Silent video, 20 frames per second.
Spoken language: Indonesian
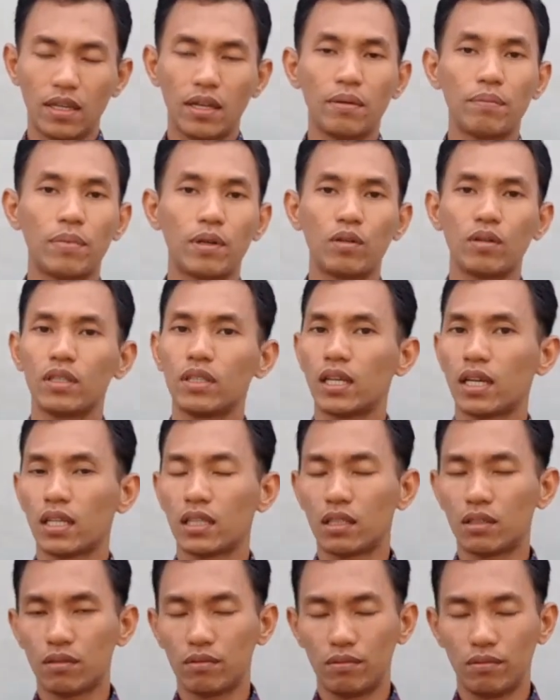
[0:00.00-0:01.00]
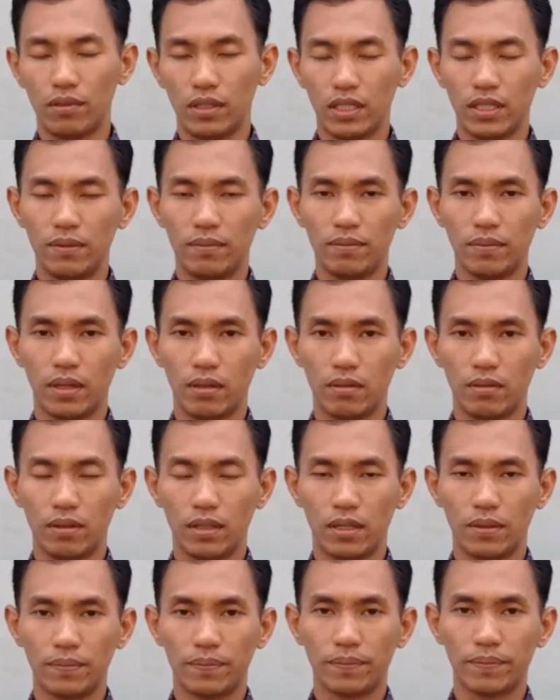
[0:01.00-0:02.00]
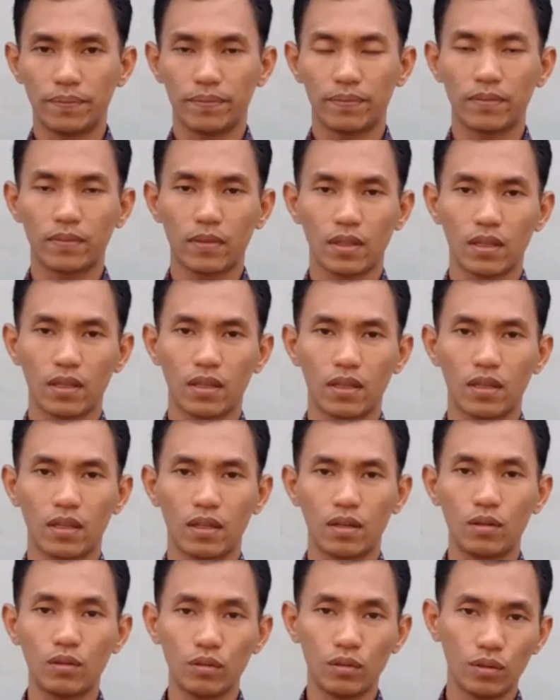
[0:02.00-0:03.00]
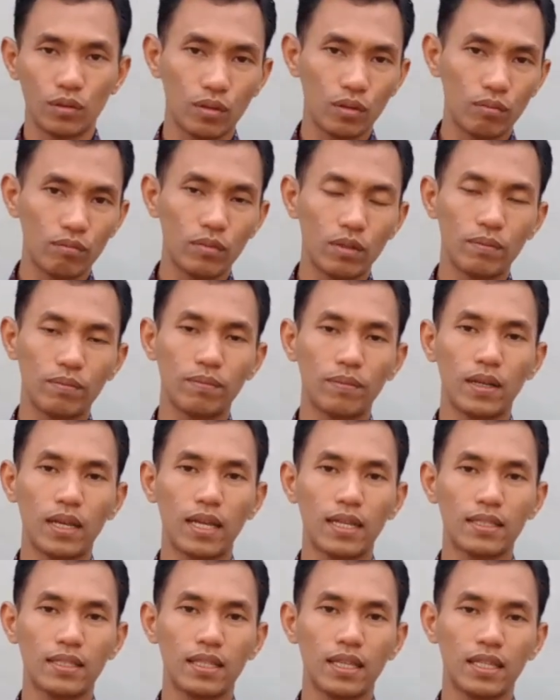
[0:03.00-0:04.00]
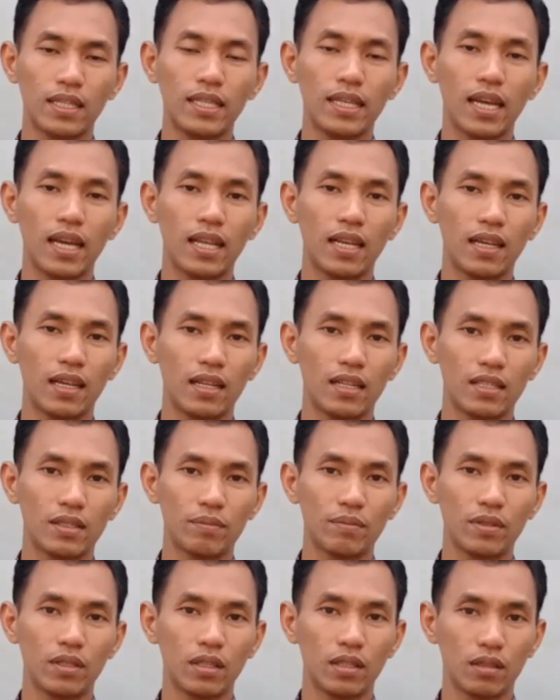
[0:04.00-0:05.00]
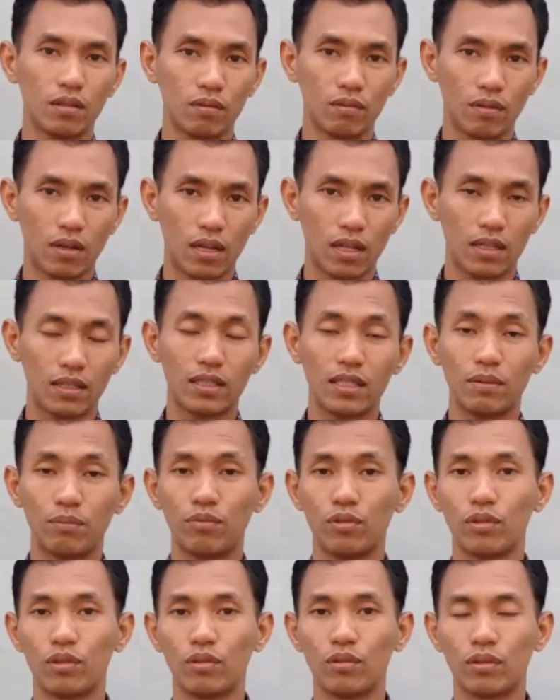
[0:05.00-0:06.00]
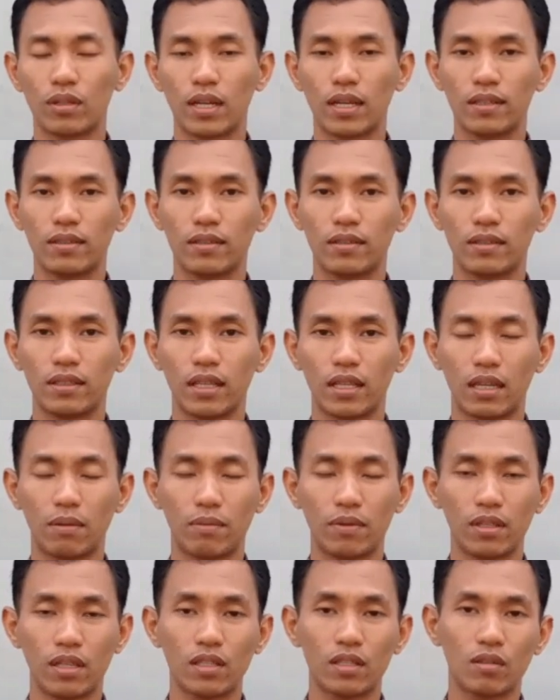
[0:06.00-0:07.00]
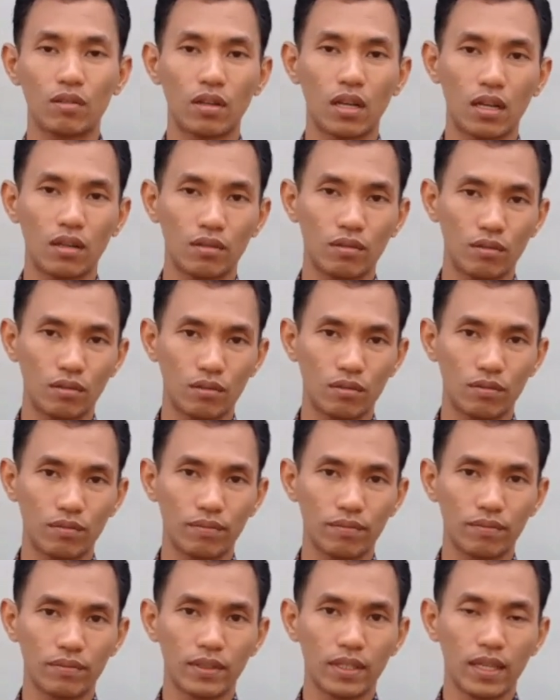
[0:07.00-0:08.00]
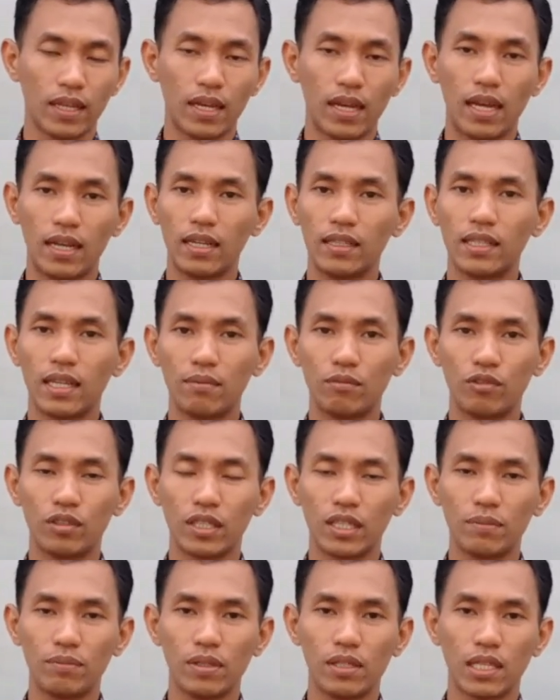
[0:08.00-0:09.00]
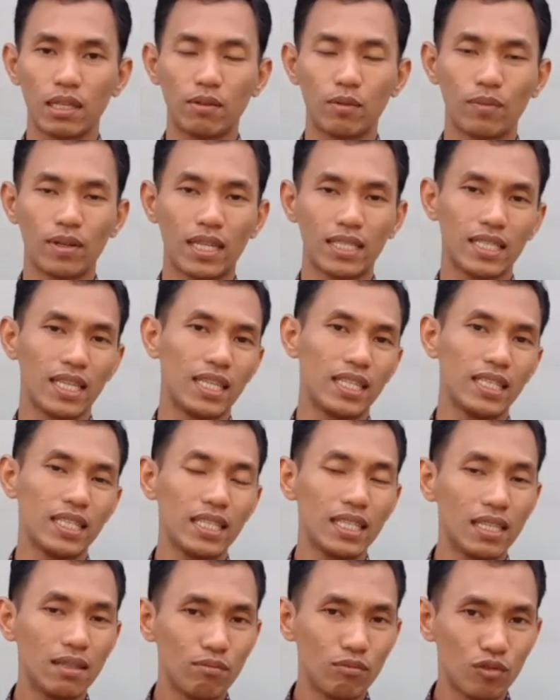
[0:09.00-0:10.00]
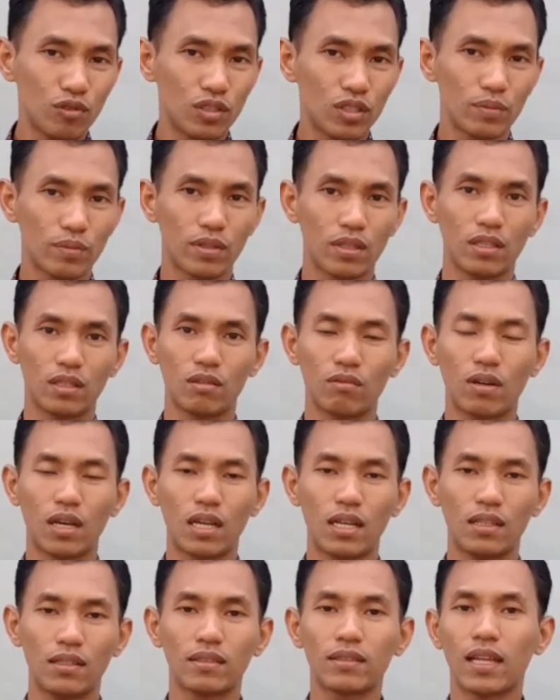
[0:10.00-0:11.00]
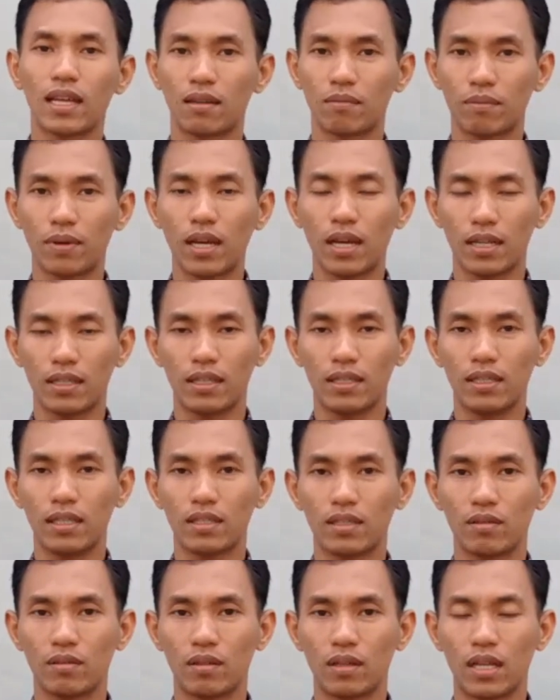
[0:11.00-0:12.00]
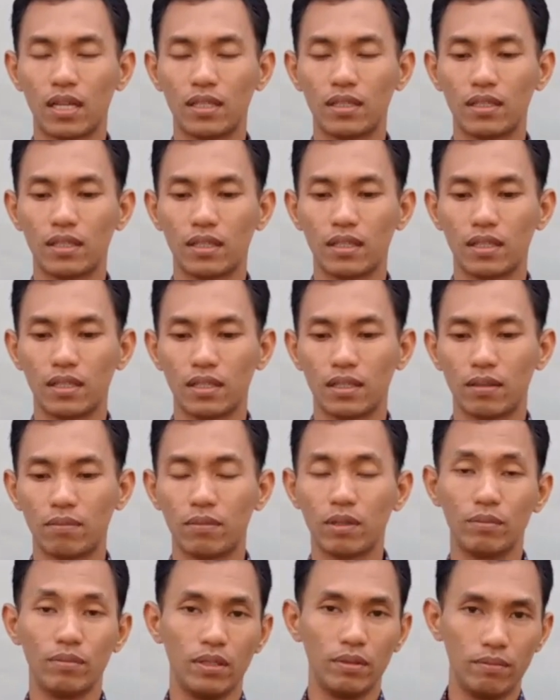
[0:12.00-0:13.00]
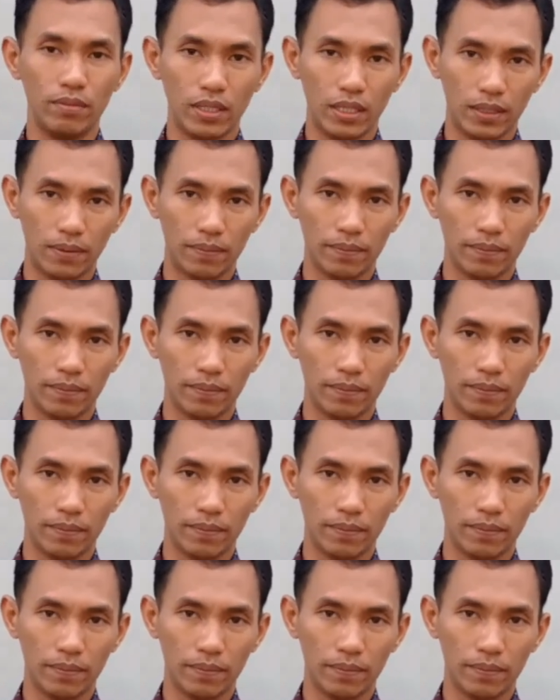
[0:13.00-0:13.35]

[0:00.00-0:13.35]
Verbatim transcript: Perlu kita ketahui bahwa untuk mempelajari hal-hal spiritual dibutuhkan yang namanya seorang guru. Anda tak mungkin bisa mempelajari ilmu spiritual tanpa adanya seorang pembimbing.